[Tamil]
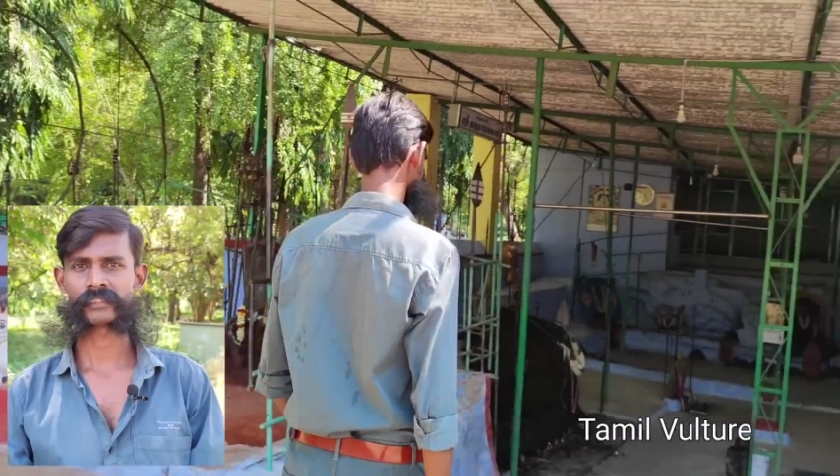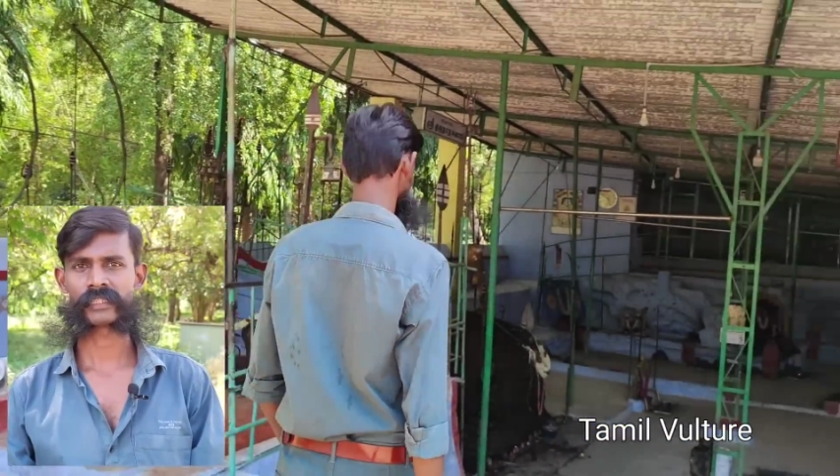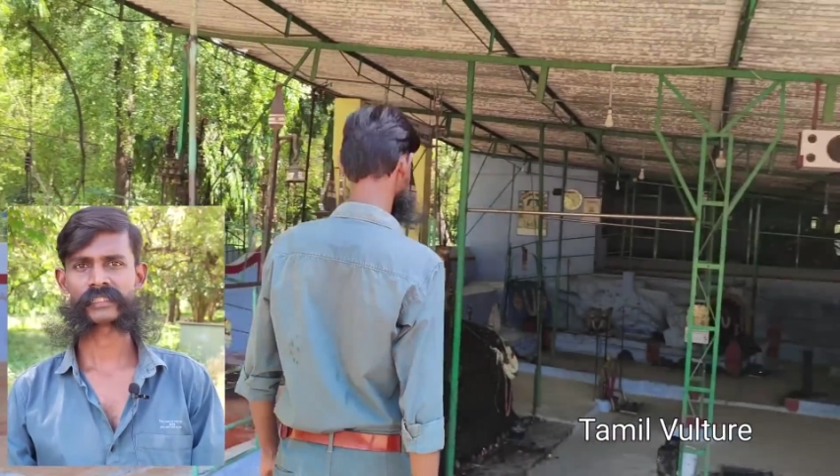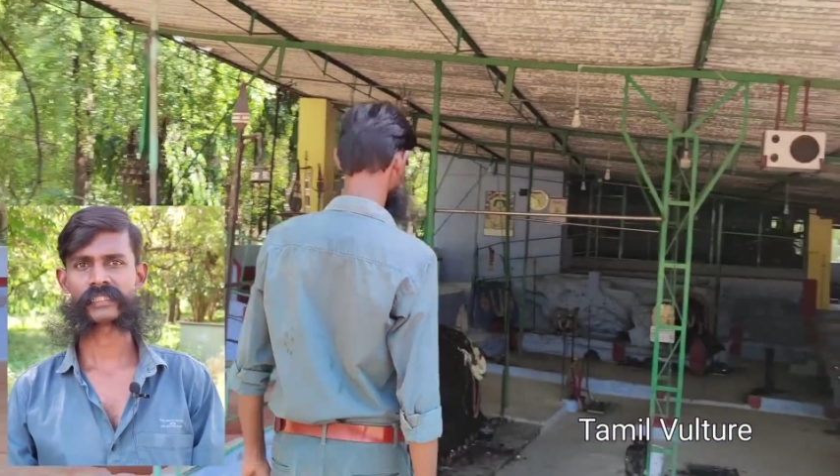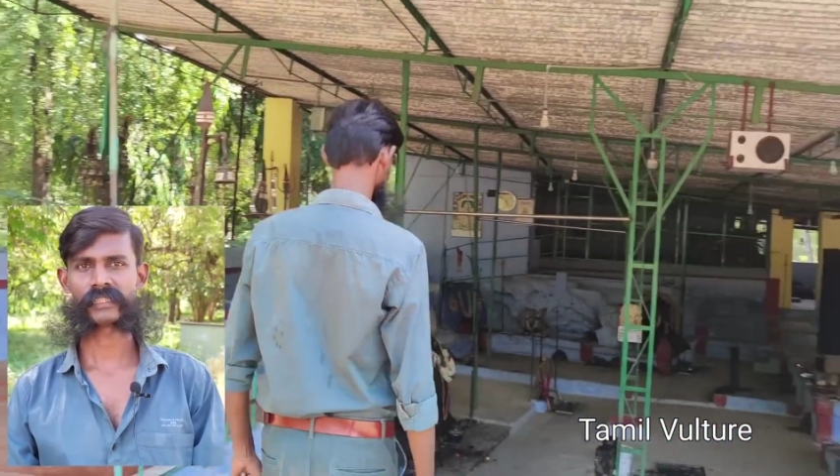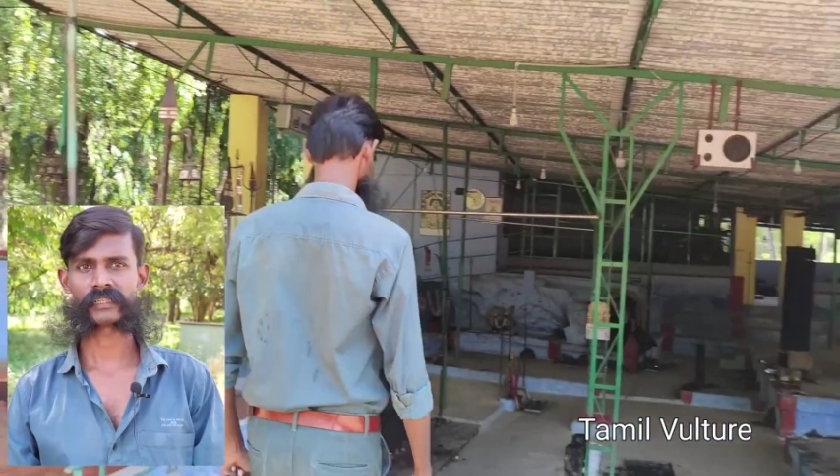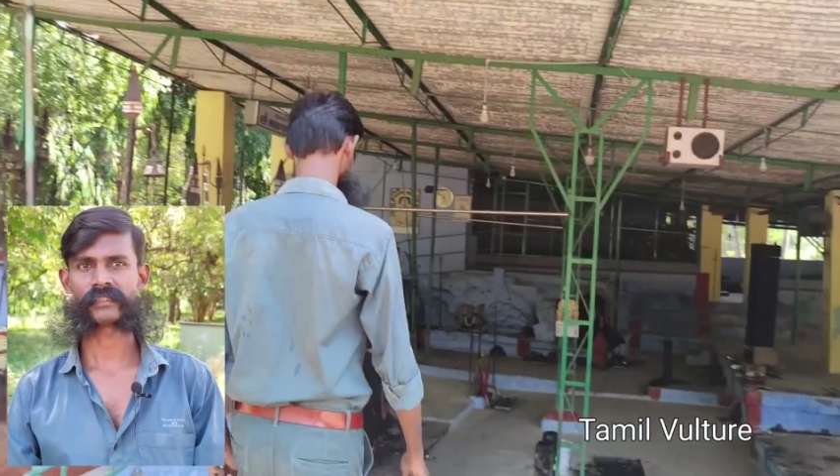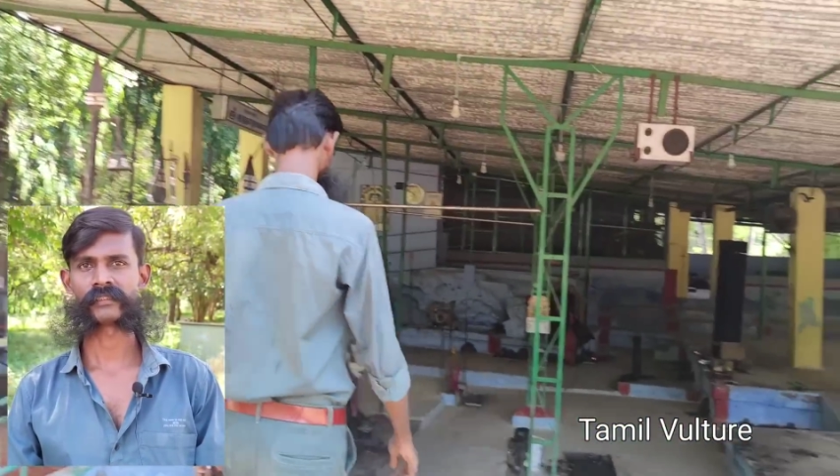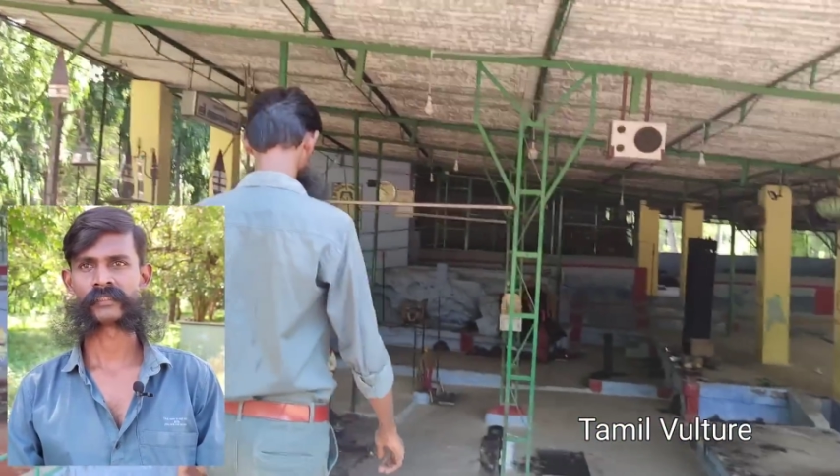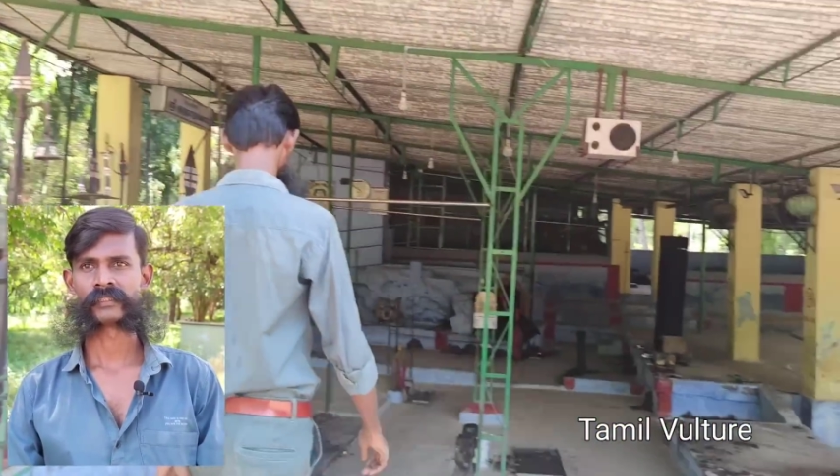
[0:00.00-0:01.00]
தெரிஞ்சுதுங்க
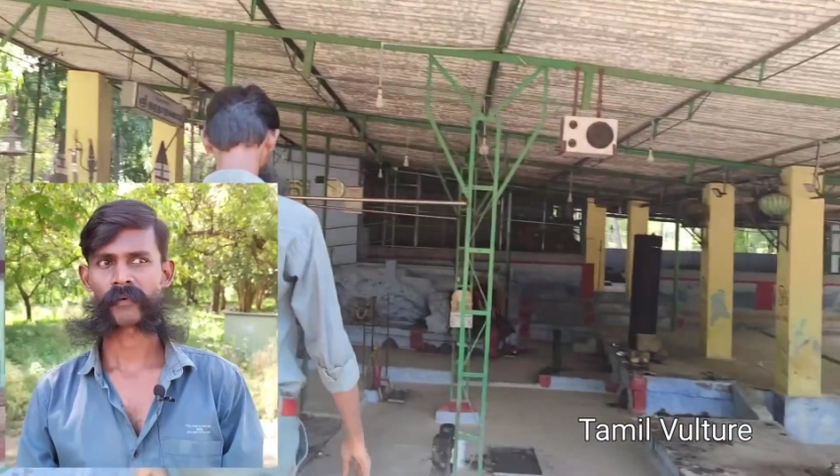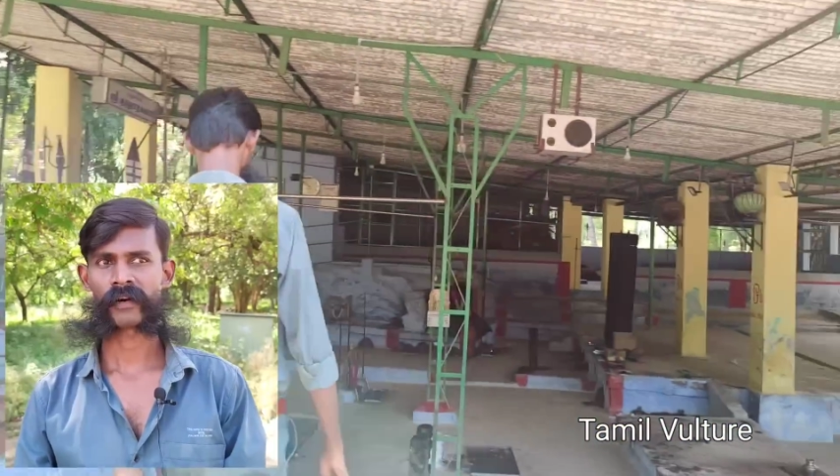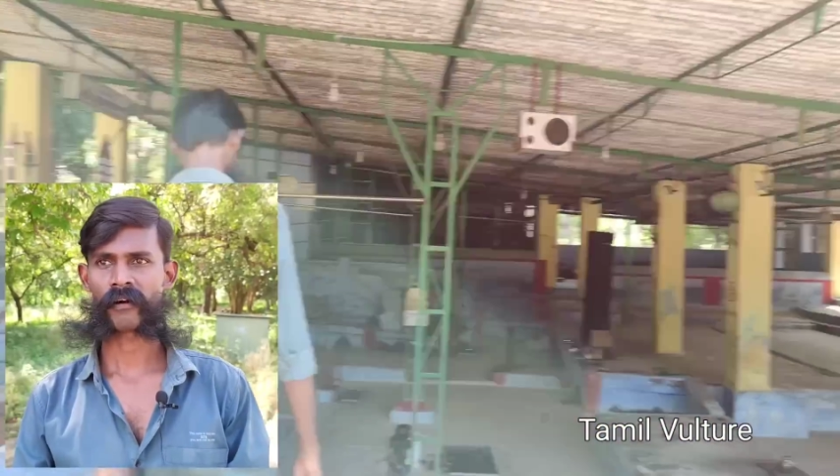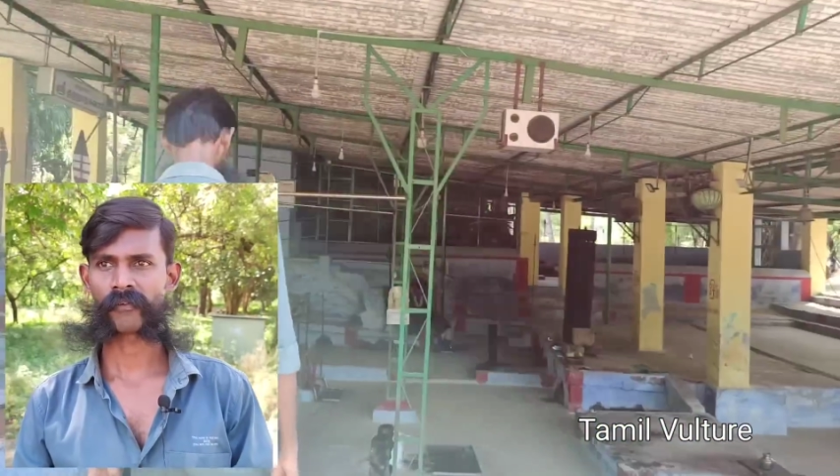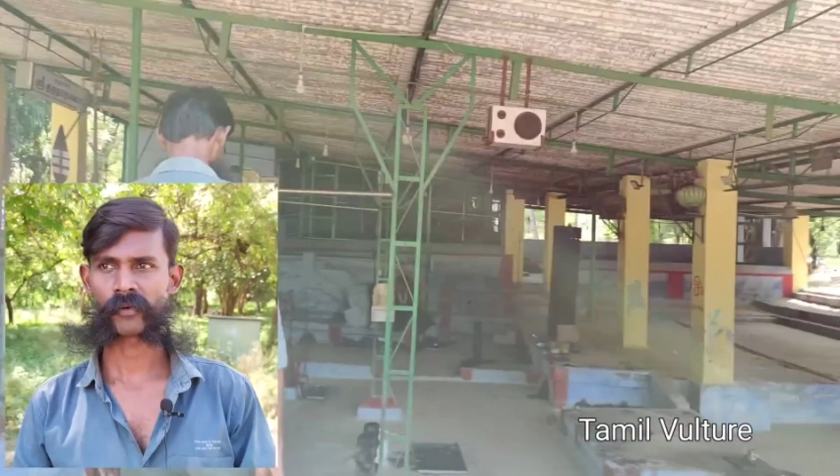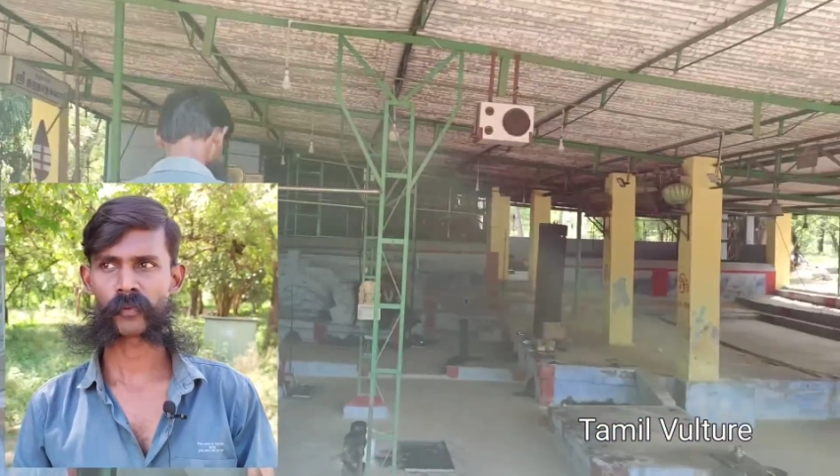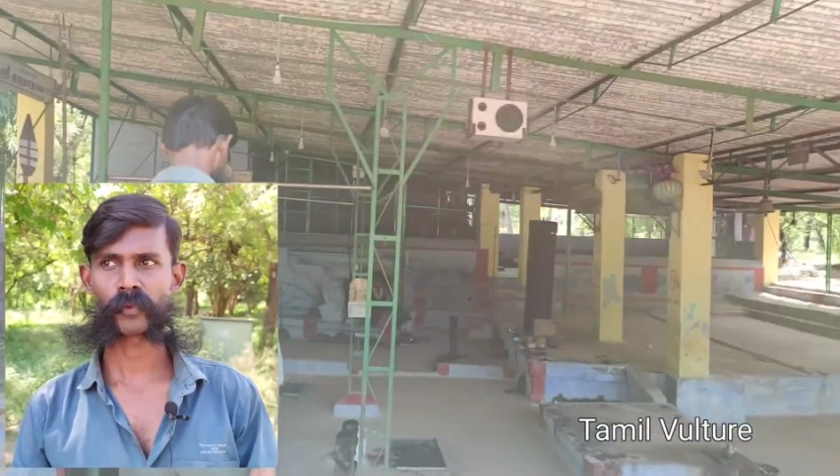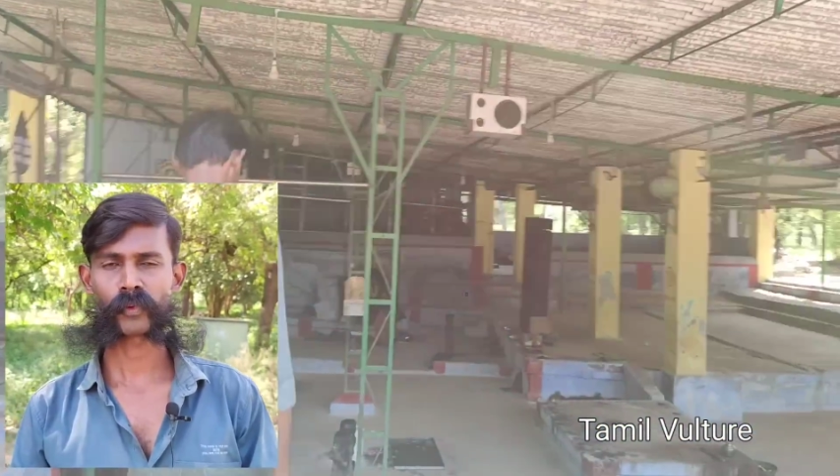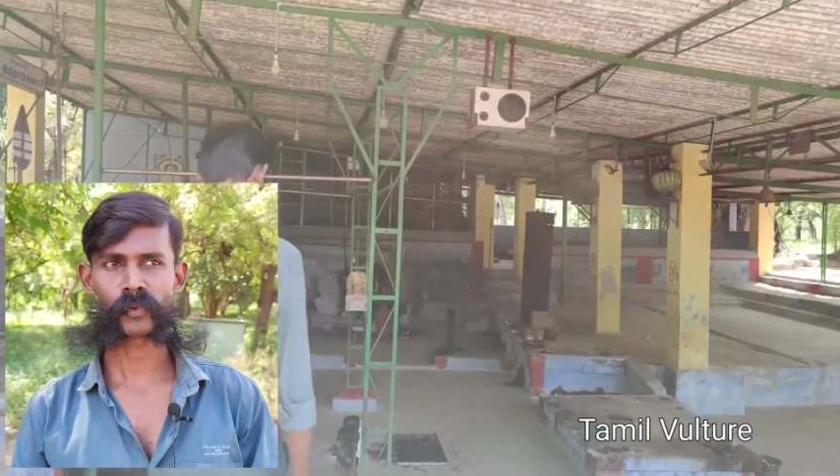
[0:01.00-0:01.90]
அப்புறம் அவருக்கு